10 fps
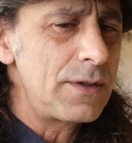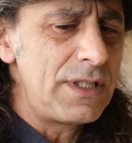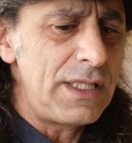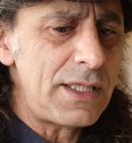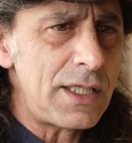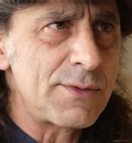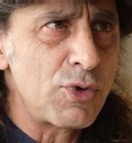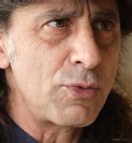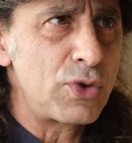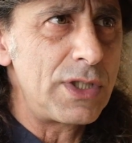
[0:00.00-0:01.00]
niye
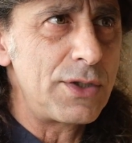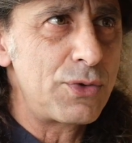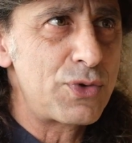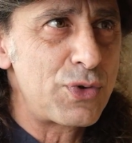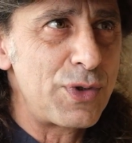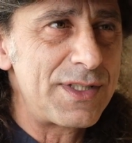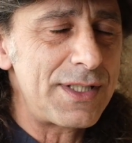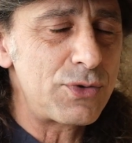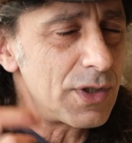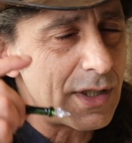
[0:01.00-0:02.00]
yazmıyor bu diye düşünüyor
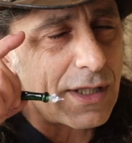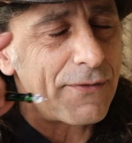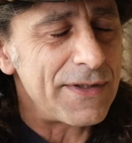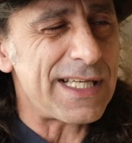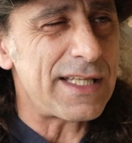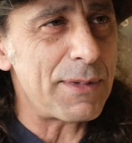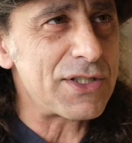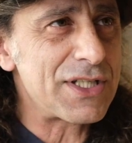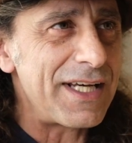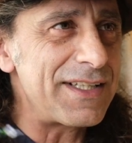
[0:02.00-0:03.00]
insan çünkü kafa zaten
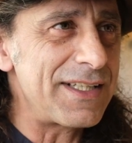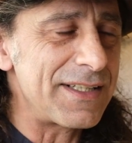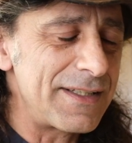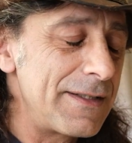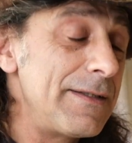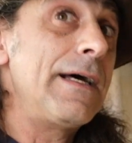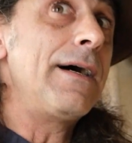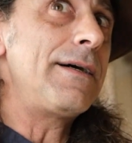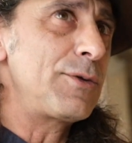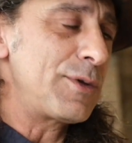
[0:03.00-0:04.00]
başka yerde ya.
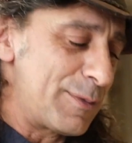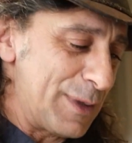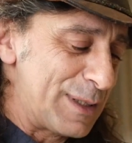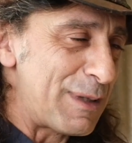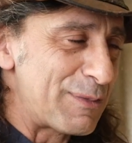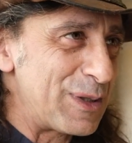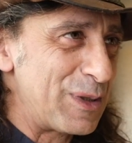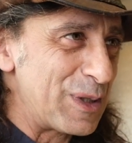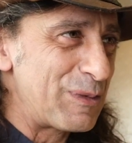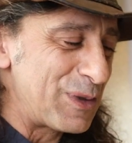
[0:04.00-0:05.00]
Aa diyorsun hatırlamam
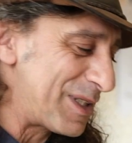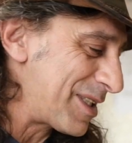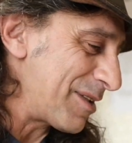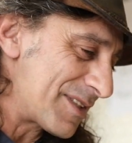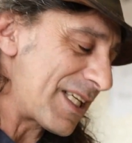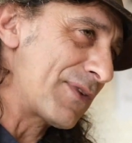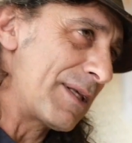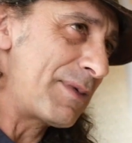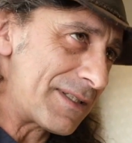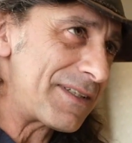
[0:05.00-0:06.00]
gerekiyordu bunu işte
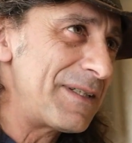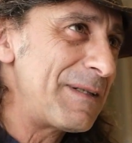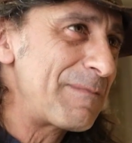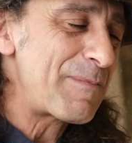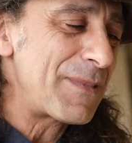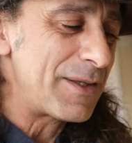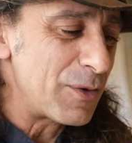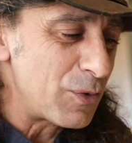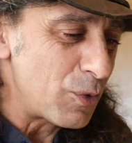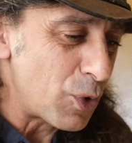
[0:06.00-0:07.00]
sayfada bir
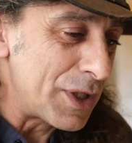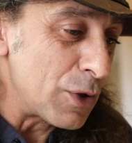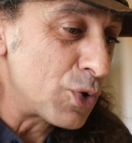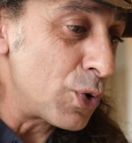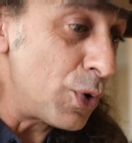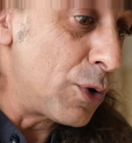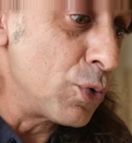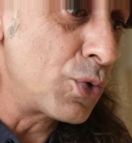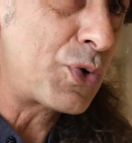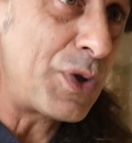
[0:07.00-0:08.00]
o kadar uzun oluyor
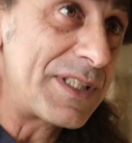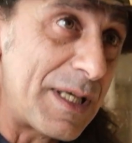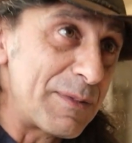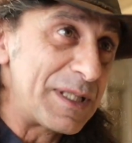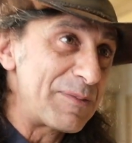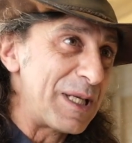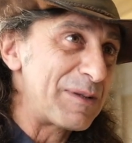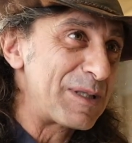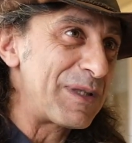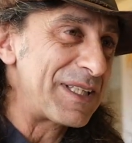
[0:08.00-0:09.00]
ki unutuyor insan bir daha
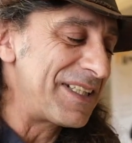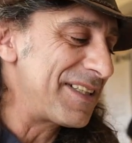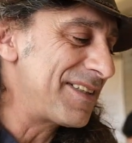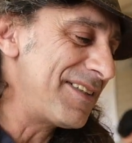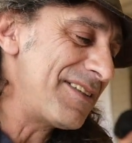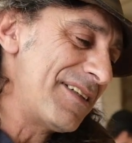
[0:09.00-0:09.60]
evet. bitirmek gerektiğini.